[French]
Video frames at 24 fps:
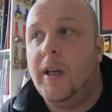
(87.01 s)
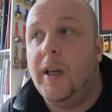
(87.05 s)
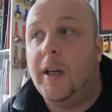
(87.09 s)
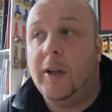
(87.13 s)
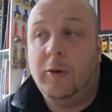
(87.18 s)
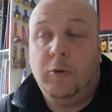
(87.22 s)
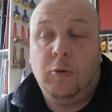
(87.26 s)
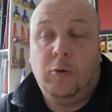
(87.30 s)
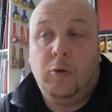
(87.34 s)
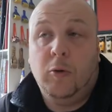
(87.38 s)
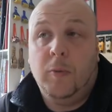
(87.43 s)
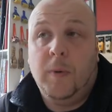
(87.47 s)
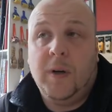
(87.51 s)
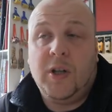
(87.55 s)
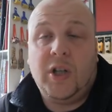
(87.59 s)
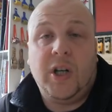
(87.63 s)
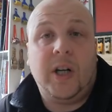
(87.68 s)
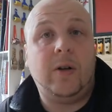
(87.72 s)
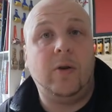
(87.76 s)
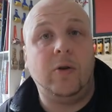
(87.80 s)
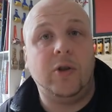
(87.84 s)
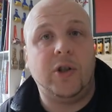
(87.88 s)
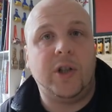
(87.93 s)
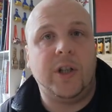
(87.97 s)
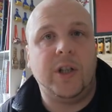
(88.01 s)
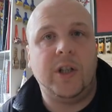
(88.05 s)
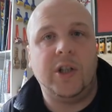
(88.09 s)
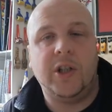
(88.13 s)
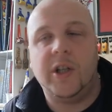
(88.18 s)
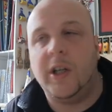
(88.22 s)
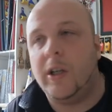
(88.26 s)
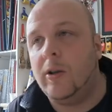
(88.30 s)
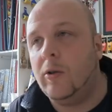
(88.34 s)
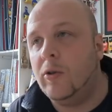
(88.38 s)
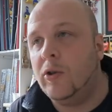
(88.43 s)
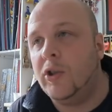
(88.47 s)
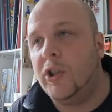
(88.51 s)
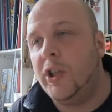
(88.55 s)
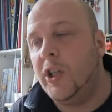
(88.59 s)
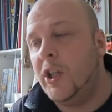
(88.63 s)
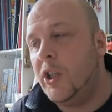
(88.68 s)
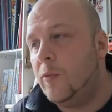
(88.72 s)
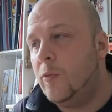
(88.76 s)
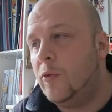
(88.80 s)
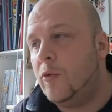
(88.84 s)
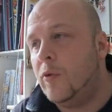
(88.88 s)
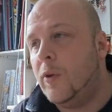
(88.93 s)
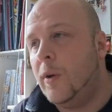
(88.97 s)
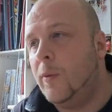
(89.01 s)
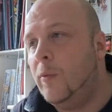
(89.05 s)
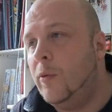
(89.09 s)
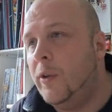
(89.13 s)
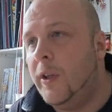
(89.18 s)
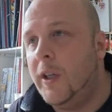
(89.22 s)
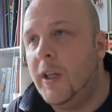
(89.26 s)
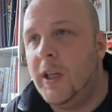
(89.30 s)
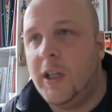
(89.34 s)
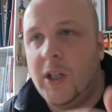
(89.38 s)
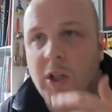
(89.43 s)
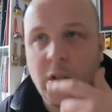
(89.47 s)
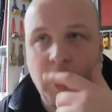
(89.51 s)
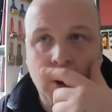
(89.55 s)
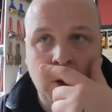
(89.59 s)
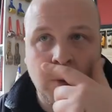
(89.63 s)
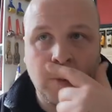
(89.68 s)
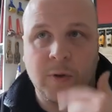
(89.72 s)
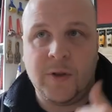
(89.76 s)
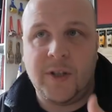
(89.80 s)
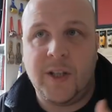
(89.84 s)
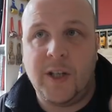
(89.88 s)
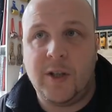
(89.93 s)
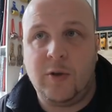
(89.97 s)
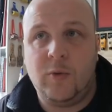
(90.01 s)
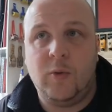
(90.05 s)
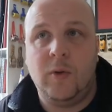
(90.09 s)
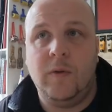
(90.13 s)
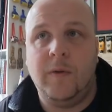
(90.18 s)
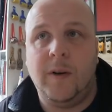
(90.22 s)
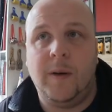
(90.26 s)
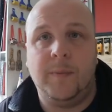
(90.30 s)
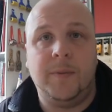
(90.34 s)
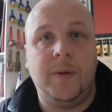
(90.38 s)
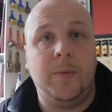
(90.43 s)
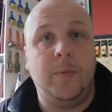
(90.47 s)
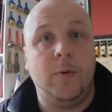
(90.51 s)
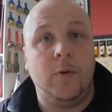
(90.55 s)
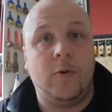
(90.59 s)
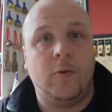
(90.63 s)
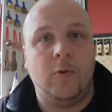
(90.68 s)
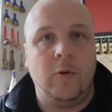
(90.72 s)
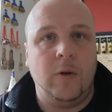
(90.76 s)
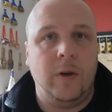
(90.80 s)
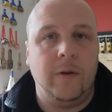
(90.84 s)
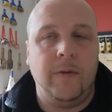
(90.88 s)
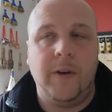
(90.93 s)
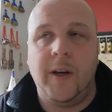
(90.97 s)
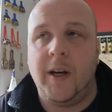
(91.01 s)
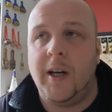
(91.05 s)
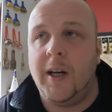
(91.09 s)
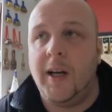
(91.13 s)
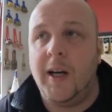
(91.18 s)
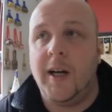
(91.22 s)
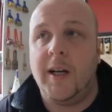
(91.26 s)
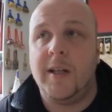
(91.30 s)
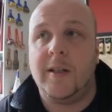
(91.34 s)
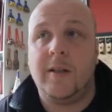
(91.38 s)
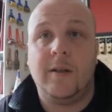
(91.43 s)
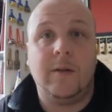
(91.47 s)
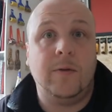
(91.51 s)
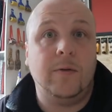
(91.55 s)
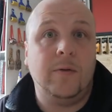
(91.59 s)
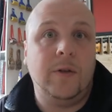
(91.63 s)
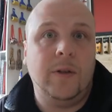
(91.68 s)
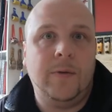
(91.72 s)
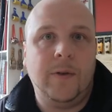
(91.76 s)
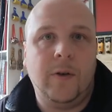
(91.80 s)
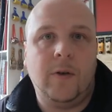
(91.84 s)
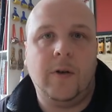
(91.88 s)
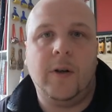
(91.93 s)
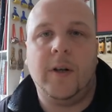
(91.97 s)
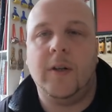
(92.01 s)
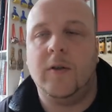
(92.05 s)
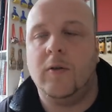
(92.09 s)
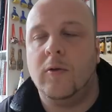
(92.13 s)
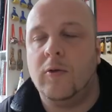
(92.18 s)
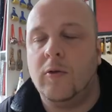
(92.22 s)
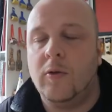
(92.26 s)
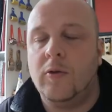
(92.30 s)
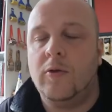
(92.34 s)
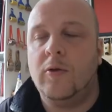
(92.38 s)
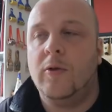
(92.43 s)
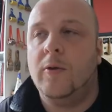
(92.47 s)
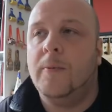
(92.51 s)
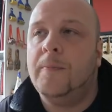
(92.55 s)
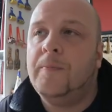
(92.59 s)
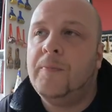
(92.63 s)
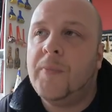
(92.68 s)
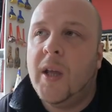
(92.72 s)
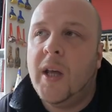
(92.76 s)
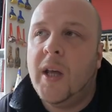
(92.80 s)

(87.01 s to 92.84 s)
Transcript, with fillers: Et du coup, bah, j'ai accroché, j'ai accroché, je me suis abonné, j'ai commencé à suivre un petit peu son univers grâce aux différents réseaux sociaux.